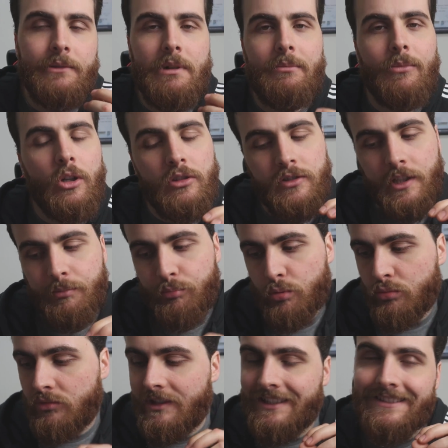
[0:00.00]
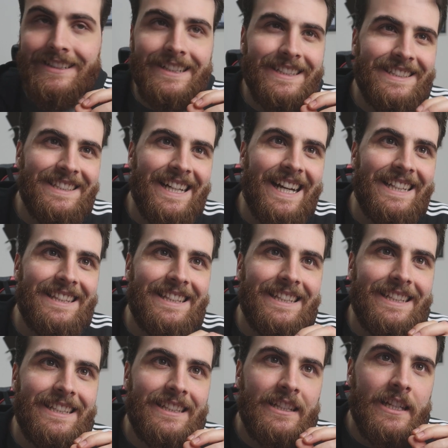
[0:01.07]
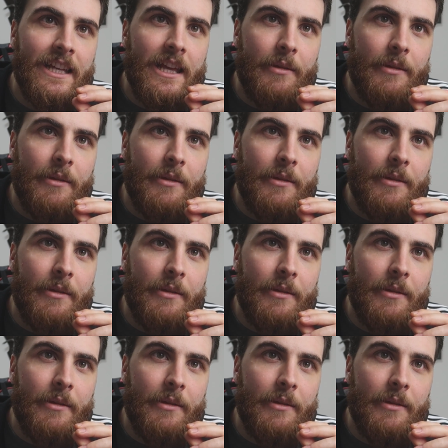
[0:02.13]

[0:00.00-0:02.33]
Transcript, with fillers: ma molti punti trattati